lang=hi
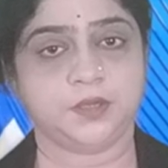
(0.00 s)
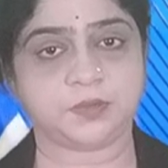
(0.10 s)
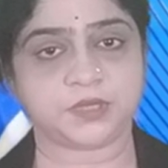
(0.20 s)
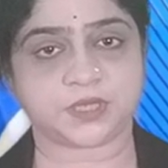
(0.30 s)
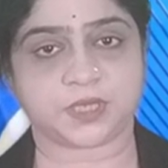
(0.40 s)

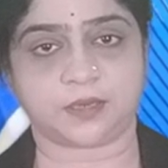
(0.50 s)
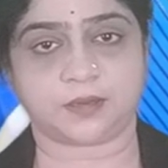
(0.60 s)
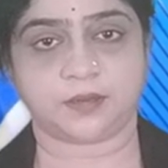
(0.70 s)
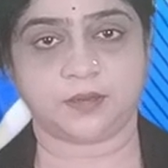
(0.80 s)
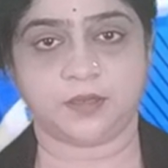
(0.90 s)

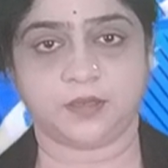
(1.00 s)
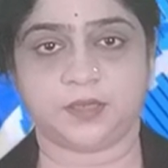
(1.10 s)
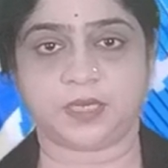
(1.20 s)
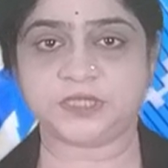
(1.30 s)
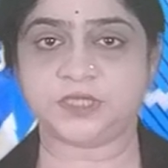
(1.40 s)

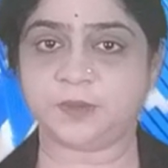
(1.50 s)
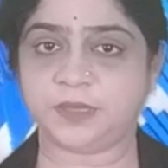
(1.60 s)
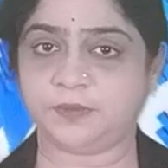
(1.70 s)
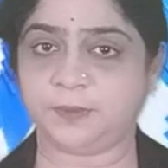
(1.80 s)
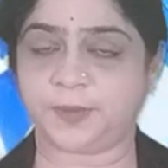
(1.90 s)
नमस्कार राजनामा
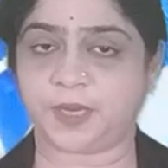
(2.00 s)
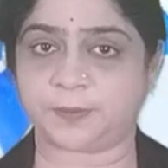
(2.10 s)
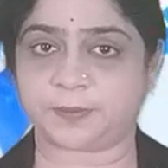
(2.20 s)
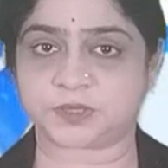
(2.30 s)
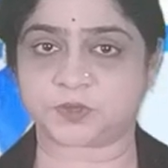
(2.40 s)
टीवी पर
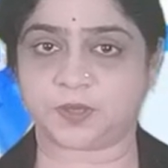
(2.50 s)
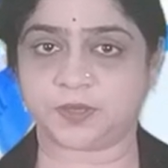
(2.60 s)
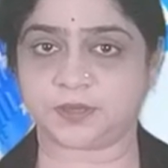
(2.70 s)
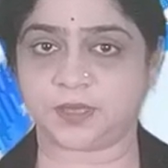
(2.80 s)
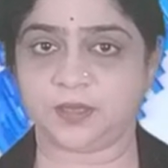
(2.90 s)
आपका
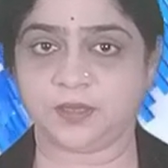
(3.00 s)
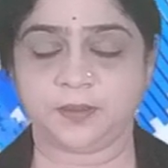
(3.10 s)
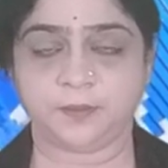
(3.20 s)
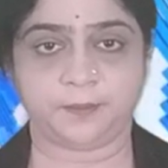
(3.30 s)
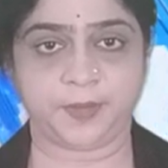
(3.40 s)
स्वागत है
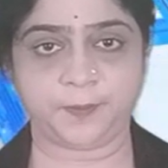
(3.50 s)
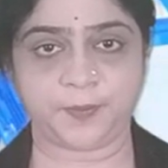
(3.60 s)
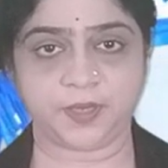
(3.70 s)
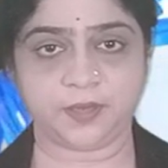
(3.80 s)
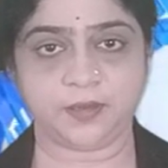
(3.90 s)
मैं
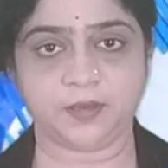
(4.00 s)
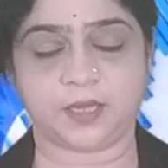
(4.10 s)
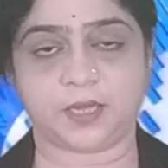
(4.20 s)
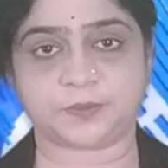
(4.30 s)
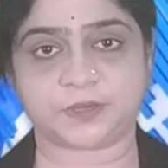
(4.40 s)
प्रिया
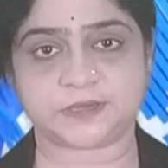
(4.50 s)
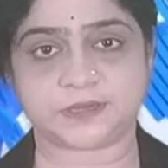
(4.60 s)
आपके